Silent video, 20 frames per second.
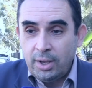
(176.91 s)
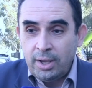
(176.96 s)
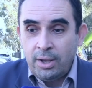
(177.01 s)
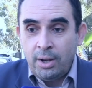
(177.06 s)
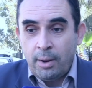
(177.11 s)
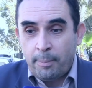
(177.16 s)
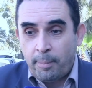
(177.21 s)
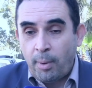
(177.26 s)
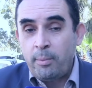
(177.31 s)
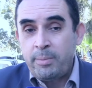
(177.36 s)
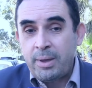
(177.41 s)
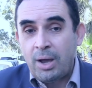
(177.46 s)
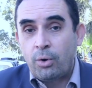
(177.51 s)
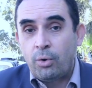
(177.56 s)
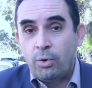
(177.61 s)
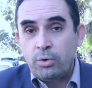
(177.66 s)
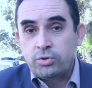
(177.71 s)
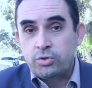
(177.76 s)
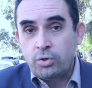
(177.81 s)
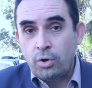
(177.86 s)
la première
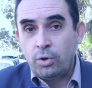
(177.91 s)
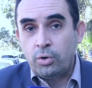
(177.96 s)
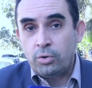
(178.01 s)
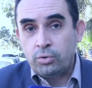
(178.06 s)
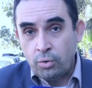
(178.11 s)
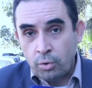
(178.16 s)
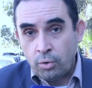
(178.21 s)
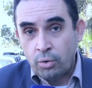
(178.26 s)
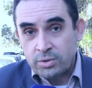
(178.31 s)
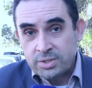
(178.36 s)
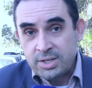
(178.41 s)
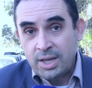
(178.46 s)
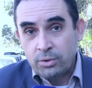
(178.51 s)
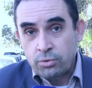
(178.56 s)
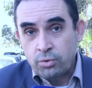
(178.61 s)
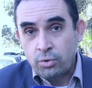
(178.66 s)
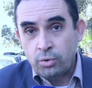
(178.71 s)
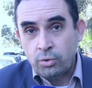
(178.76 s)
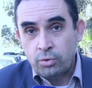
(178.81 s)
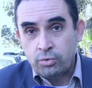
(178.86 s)
cause de, cancer
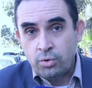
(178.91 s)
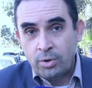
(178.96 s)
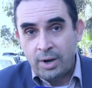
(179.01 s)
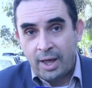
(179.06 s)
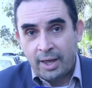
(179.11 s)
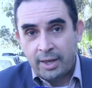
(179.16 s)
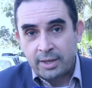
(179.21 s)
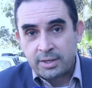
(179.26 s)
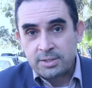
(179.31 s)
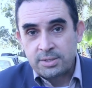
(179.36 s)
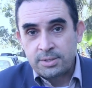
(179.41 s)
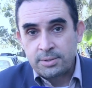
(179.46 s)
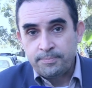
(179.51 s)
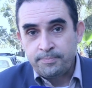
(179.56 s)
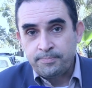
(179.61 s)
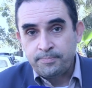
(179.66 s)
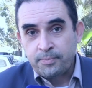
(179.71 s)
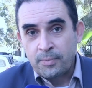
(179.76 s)
du larynx